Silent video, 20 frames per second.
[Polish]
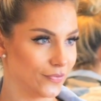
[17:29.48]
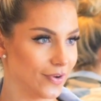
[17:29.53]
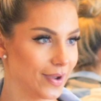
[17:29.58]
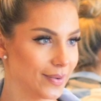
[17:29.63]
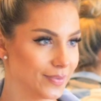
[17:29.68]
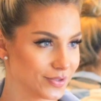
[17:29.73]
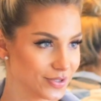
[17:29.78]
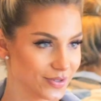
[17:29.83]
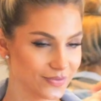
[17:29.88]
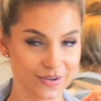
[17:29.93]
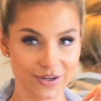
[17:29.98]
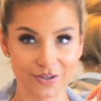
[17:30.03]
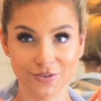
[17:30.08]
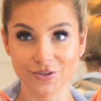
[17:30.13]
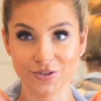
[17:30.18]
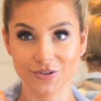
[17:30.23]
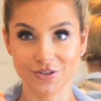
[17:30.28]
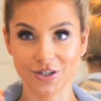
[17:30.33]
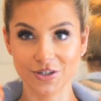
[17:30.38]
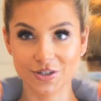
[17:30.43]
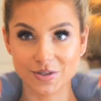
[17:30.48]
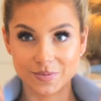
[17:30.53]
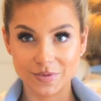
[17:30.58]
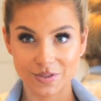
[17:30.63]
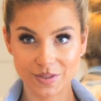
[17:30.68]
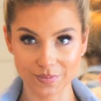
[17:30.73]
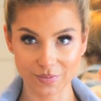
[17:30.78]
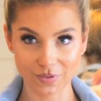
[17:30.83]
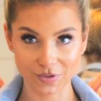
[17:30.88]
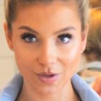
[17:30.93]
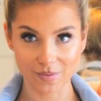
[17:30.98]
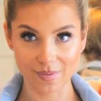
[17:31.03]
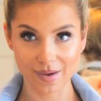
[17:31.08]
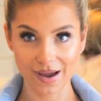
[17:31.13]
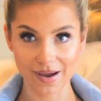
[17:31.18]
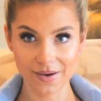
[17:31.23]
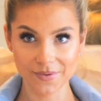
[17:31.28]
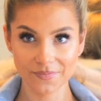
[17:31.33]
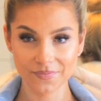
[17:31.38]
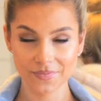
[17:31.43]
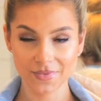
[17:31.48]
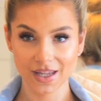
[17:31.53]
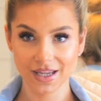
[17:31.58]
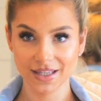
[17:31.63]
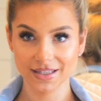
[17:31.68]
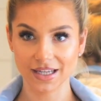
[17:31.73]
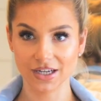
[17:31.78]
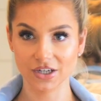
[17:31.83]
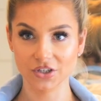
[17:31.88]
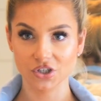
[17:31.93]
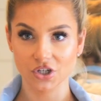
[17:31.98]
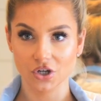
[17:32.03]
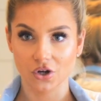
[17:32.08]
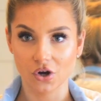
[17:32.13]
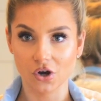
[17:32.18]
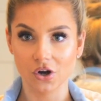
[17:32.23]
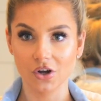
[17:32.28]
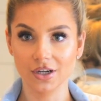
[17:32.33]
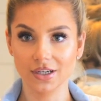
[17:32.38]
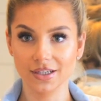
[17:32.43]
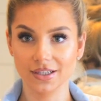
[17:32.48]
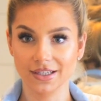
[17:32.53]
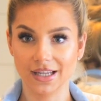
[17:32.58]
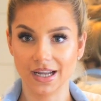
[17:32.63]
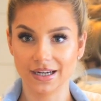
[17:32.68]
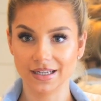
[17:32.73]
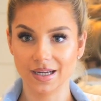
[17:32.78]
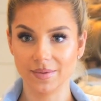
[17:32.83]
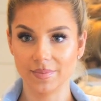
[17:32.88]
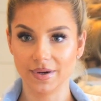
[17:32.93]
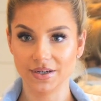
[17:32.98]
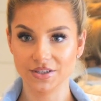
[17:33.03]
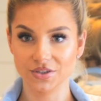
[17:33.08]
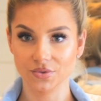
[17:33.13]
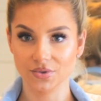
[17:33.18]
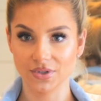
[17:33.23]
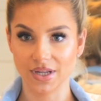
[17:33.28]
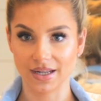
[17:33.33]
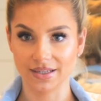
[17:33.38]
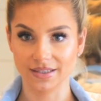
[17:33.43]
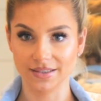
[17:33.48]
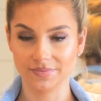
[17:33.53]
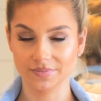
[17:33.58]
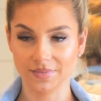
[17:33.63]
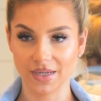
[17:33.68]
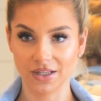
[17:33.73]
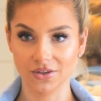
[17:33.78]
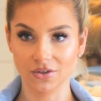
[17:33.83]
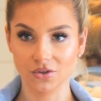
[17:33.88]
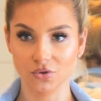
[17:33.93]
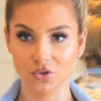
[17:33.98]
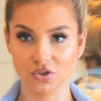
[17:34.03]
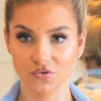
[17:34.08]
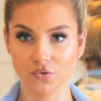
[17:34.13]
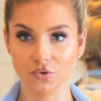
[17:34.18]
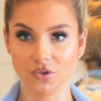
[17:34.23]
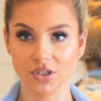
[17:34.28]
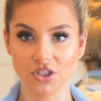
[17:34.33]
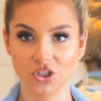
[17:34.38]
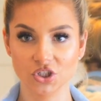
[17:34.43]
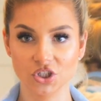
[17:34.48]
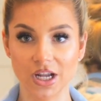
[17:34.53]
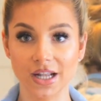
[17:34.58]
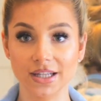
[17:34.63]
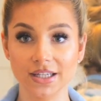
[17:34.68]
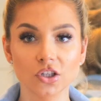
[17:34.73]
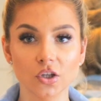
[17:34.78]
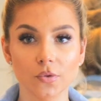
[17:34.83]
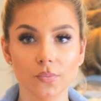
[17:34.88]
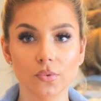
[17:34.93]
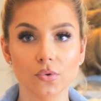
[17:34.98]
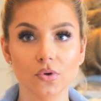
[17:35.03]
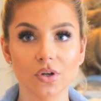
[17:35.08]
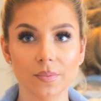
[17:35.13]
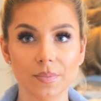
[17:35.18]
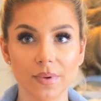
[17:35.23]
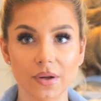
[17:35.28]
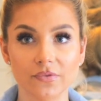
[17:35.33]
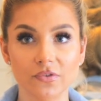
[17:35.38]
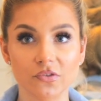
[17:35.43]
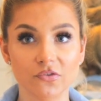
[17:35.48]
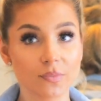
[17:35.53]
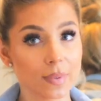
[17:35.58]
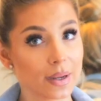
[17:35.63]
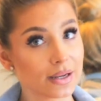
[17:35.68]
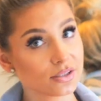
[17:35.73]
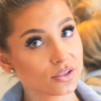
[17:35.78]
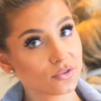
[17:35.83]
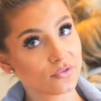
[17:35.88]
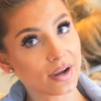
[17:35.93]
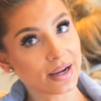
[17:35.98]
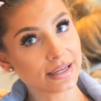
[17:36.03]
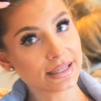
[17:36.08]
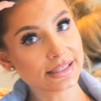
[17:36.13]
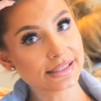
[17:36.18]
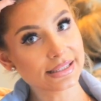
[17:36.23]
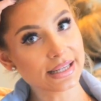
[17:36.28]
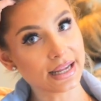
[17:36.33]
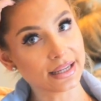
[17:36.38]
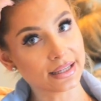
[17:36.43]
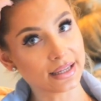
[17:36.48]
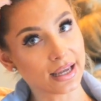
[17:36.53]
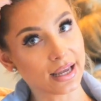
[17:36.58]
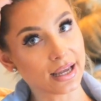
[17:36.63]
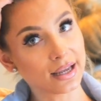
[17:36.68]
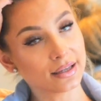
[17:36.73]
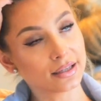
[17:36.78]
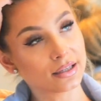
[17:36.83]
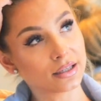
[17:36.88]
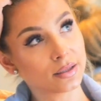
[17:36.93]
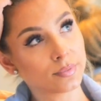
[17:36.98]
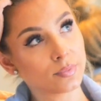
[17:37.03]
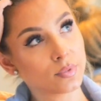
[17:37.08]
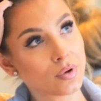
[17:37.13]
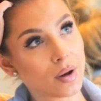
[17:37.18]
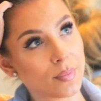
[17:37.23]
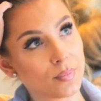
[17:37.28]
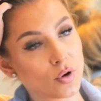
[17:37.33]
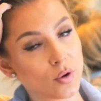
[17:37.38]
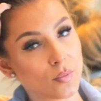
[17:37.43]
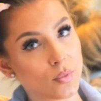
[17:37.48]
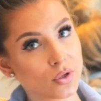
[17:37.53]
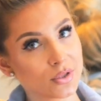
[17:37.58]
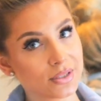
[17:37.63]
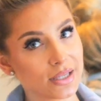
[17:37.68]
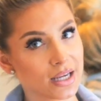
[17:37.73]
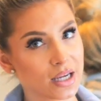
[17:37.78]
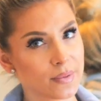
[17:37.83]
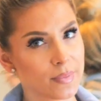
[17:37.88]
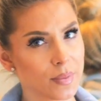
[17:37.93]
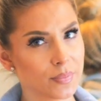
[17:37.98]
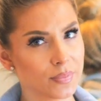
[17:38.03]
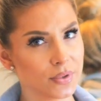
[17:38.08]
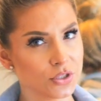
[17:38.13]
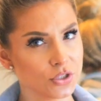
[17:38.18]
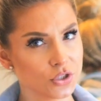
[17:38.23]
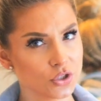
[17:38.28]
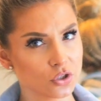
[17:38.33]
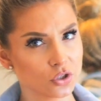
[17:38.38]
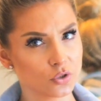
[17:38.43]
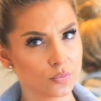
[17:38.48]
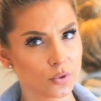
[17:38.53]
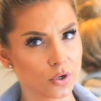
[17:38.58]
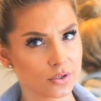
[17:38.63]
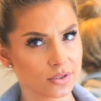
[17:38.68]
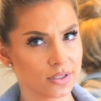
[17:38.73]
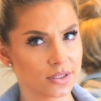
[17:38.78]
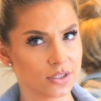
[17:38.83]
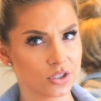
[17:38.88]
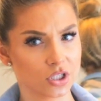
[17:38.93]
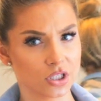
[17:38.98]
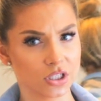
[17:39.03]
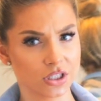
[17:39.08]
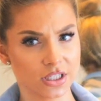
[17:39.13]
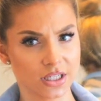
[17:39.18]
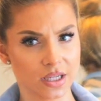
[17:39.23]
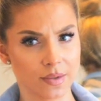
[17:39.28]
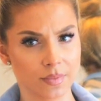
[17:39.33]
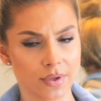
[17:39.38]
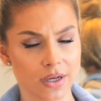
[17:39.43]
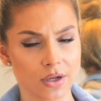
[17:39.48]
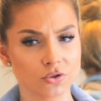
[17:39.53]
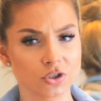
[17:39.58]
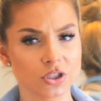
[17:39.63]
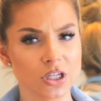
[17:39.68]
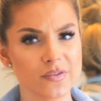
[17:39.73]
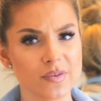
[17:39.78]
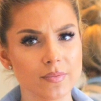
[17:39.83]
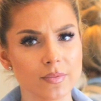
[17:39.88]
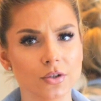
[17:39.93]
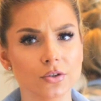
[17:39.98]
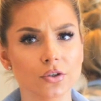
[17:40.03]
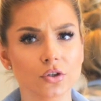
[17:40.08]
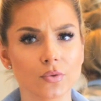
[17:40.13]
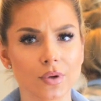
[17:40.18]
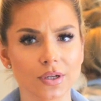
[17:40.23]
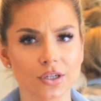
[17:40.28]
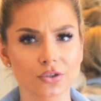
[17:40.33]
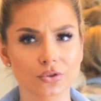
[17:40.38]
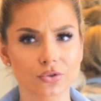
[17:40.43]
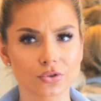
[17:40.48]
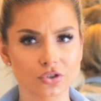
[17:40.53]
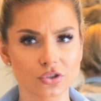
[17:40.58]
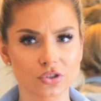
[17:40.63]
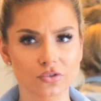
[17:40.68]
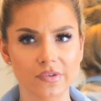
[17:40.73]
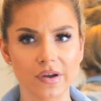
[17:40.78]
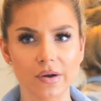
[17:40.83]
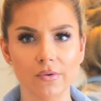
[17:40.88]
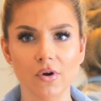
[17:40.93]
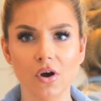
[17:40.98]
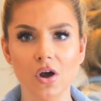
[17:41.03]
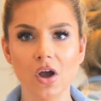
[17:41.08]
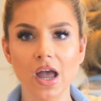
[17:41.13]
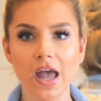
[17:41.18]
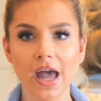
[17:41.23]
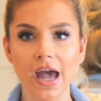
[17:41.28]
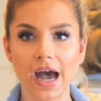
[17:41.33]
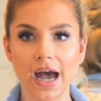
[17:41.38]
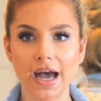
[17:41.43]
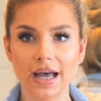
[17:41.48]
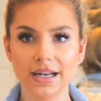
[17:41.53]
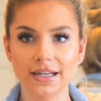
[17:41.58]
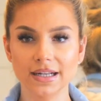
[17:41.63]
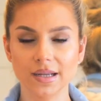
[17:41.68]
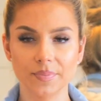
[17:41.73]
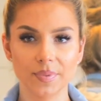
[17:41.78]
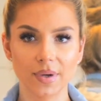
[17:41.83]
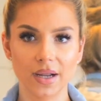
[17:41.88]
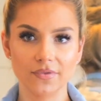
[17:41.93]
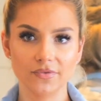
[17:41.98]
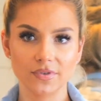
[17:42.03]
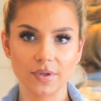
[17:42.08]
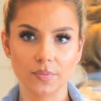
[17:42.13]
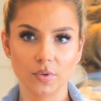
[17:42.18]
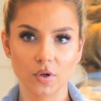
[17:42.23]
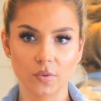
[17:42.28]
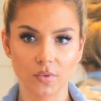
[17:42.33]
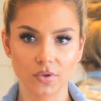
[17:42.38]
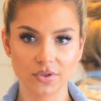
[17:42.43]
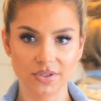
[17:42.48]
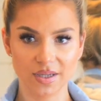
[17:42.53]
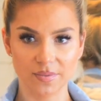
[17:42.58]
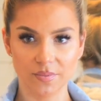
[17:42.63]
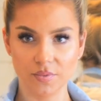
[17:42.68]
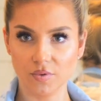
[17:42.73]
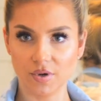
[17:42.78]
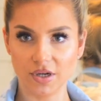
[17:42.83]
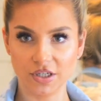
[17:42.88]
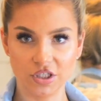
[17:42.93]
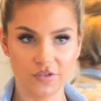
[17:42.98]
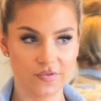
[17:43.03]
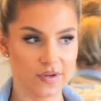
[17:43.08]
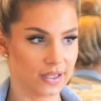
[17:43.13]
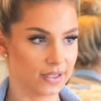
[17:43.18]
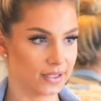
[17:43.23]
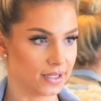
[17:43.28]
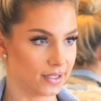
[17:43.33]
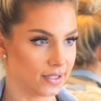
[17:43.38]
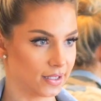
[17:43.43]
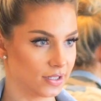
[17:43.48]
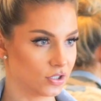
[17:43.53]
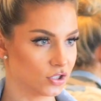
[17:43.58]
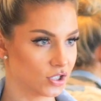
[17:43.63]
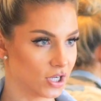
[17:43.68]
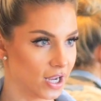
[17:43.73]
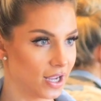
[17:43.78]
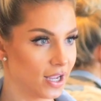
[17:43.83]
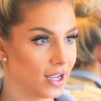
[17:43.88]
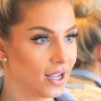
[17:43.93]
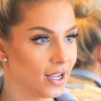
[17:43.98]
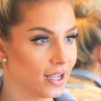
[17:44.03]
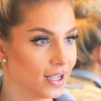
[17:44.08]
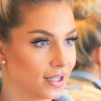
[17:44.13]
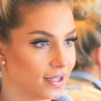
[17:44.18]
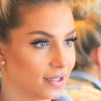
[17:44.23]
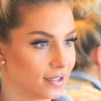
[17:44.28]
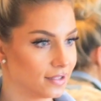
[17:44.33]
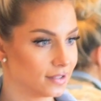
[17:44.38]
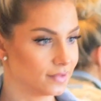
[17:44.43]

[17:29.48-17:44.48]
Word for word: wam, że większość rzeczy mi się podoba, także haul jak najbardziej udany. A to to już w ogóle jest czat i to było naprawdę w bardzo fajnej cenie. Y, była promocja chyba 50%, jeżeli się nie mylę. Już nie wiem ile dokładnie to kosztowało, ale naprawdę promocja była świetna, także yy,